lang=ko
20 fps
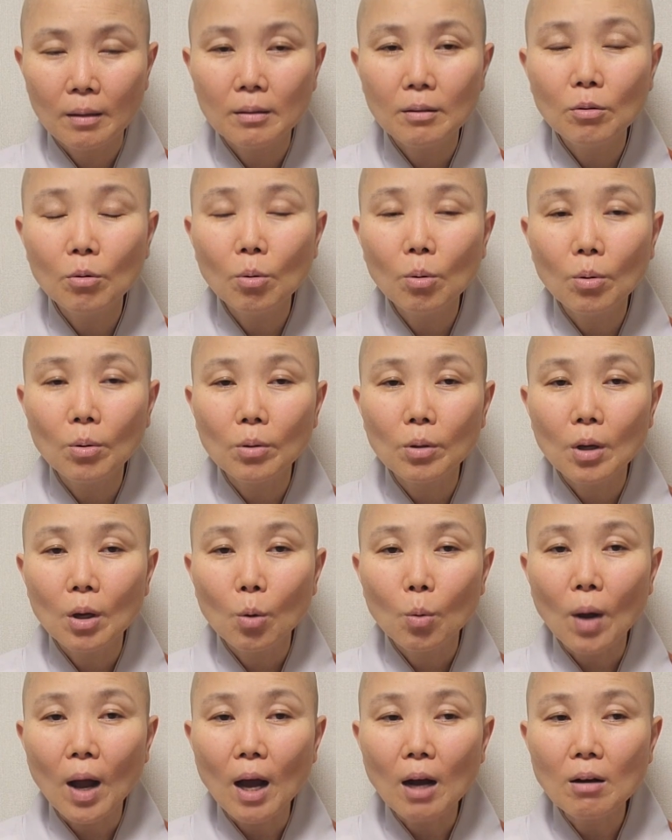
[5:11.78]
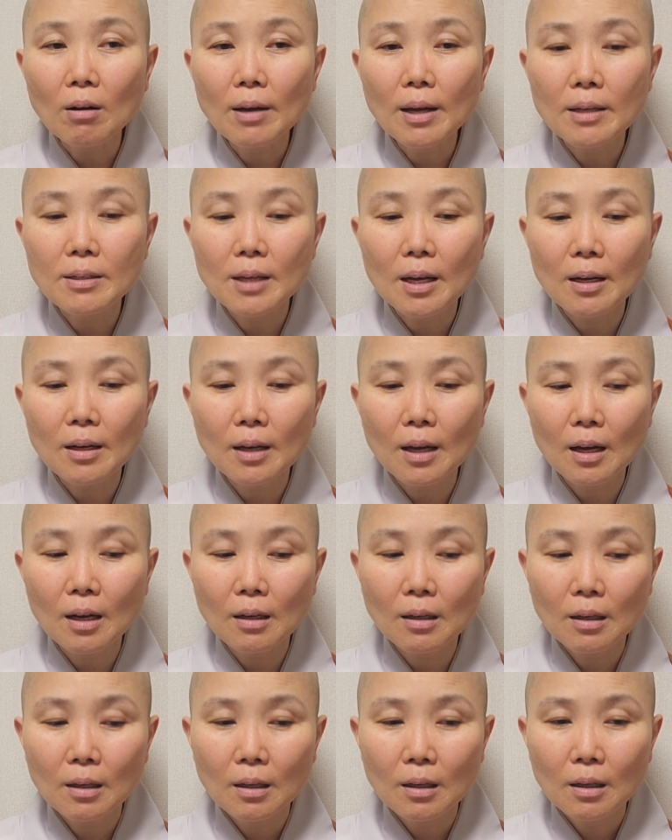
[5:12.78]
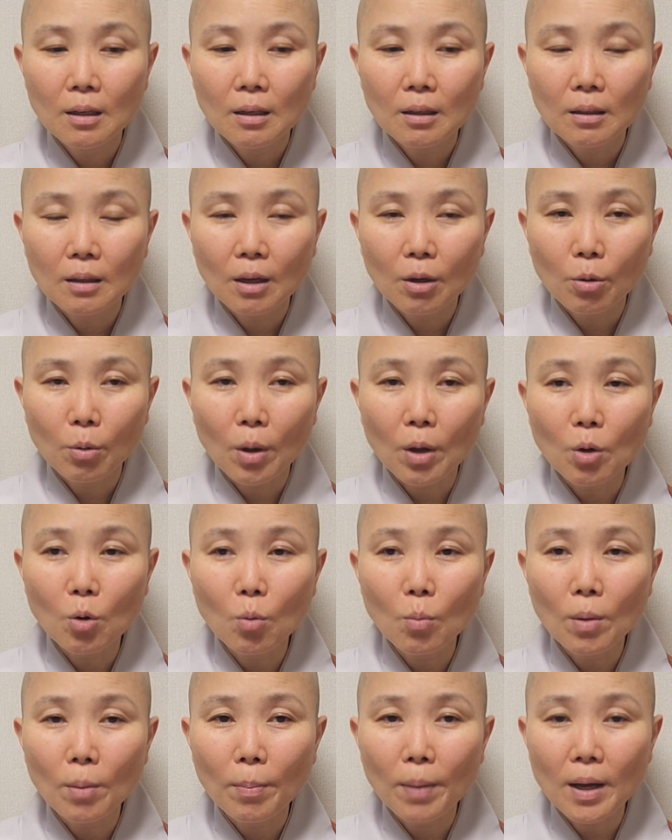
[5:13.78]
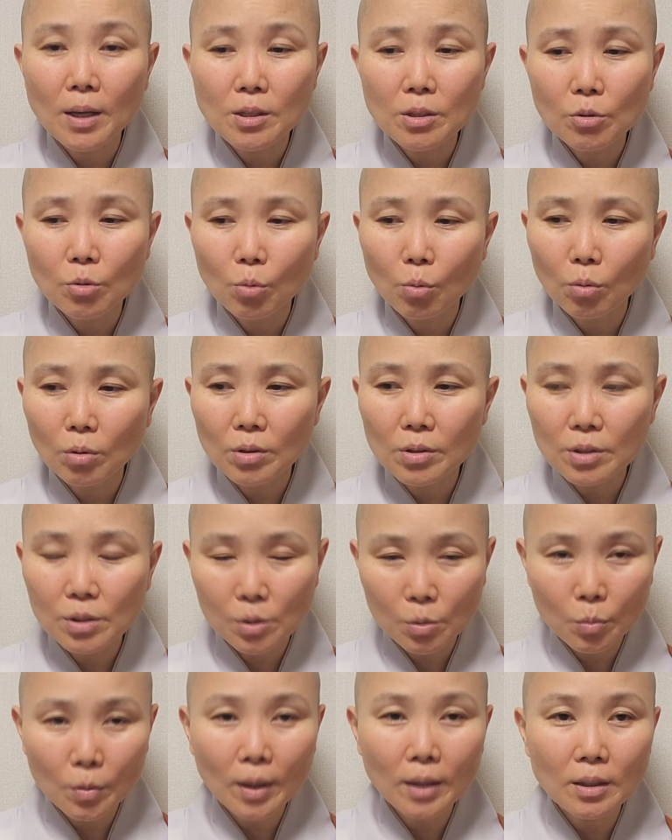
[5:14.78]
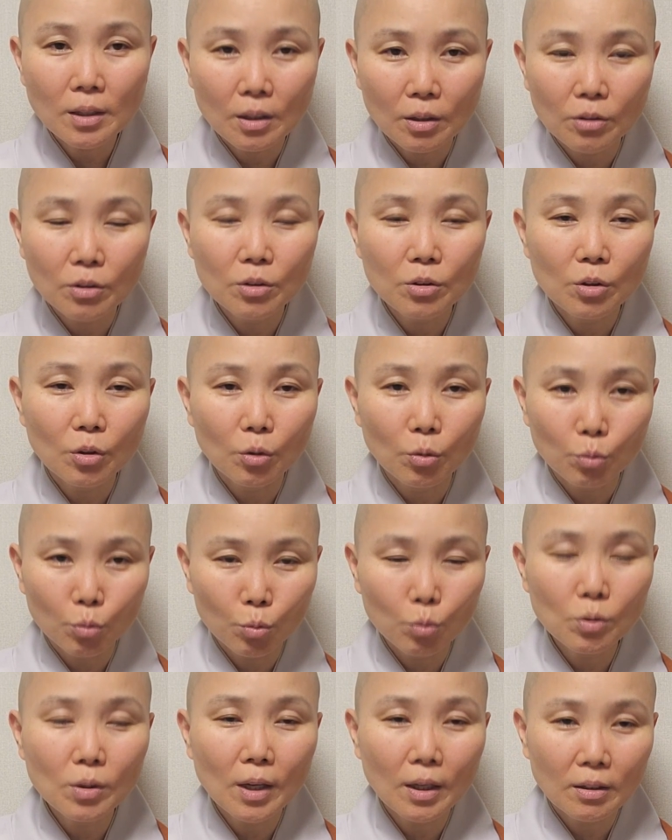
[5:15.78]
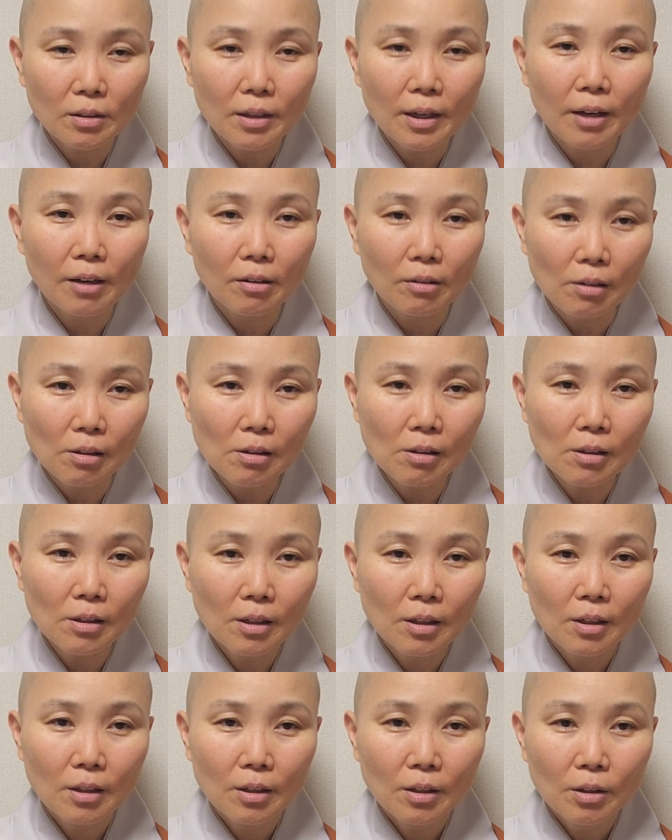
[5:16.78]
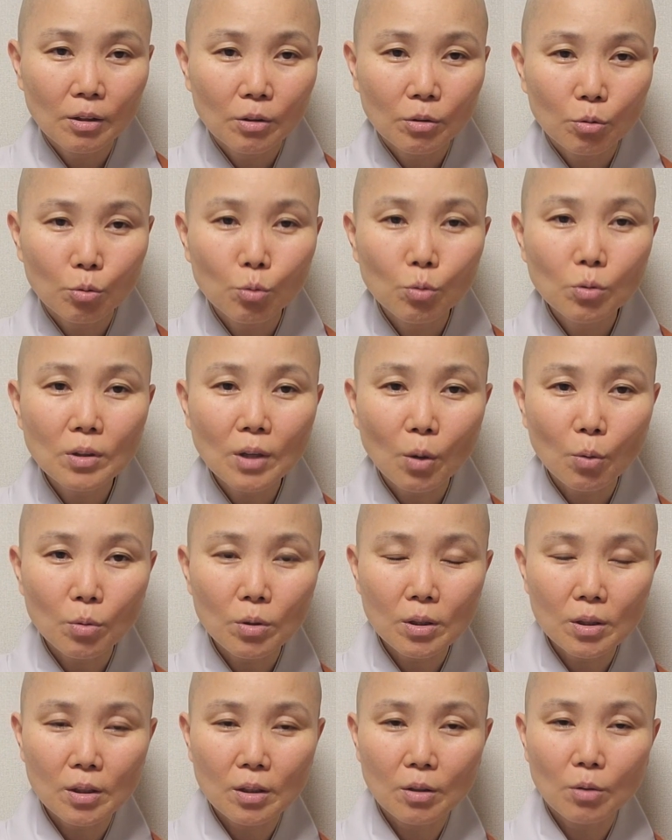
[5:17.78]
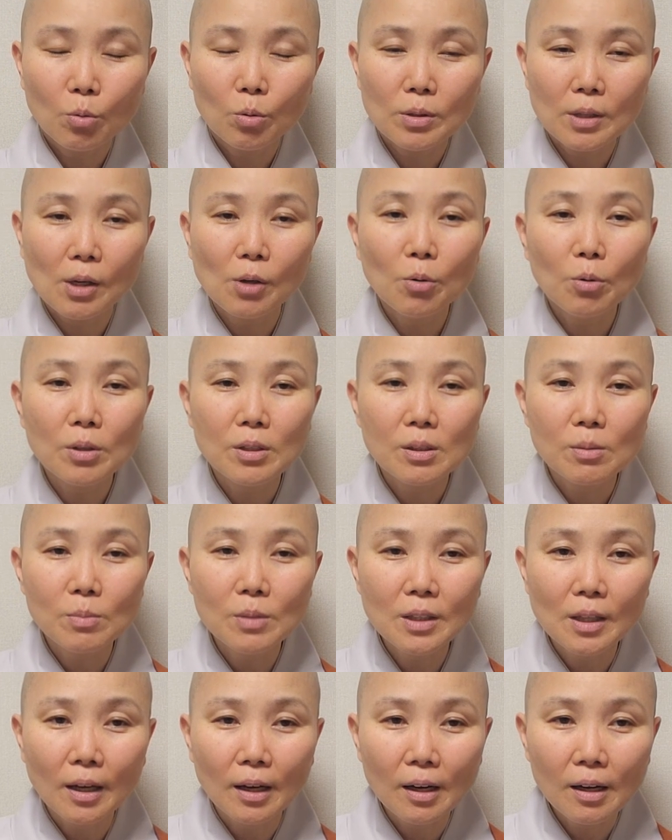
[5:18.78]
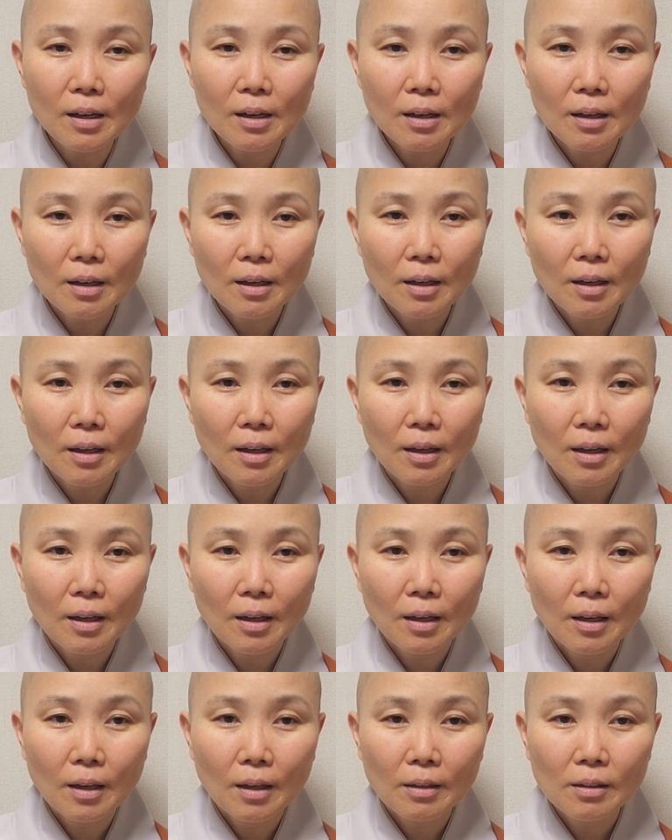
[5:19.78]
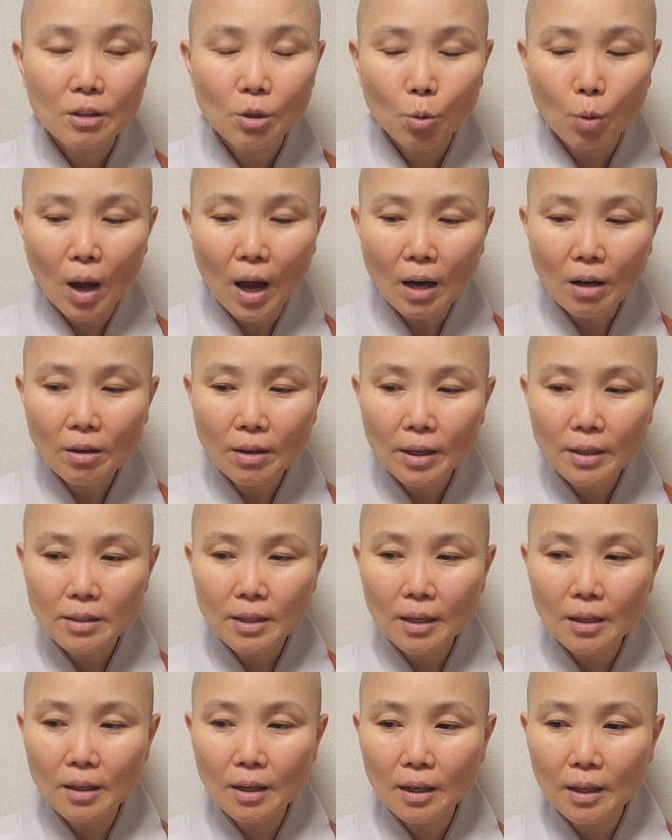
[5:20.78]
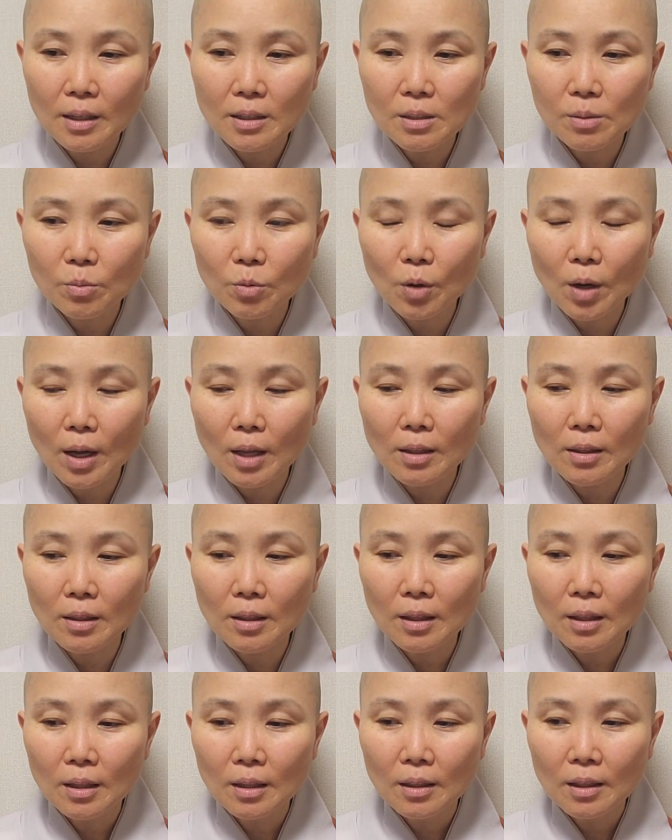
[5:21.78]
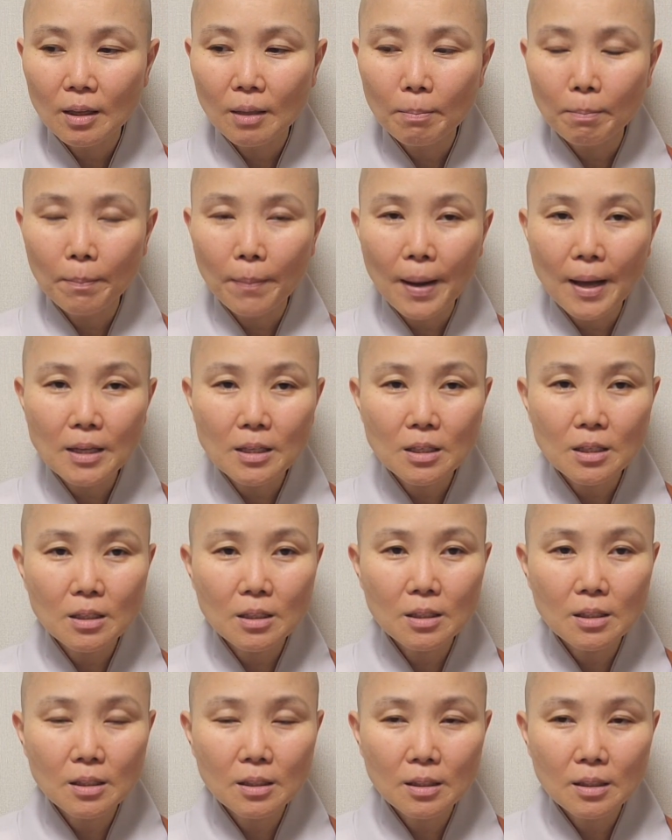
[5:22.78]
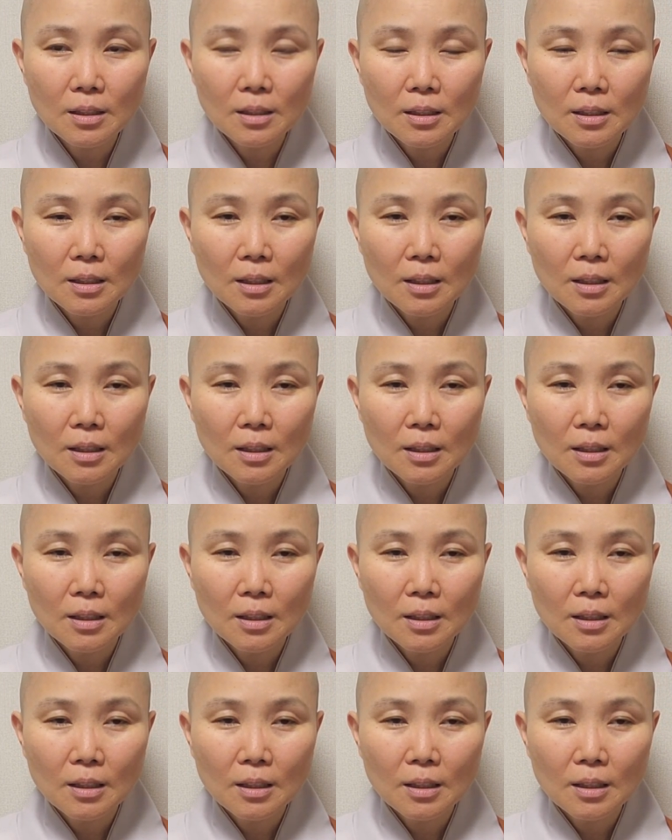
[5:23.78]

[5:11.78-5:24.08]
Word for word: 그리고 과거의 생각에 괴로움에 빠지고 그건 습관이거든요. 누구나 그래요. 누구나 우린 그러고 살고 있습니다. 근데 과거의 생각의 습관이 빠진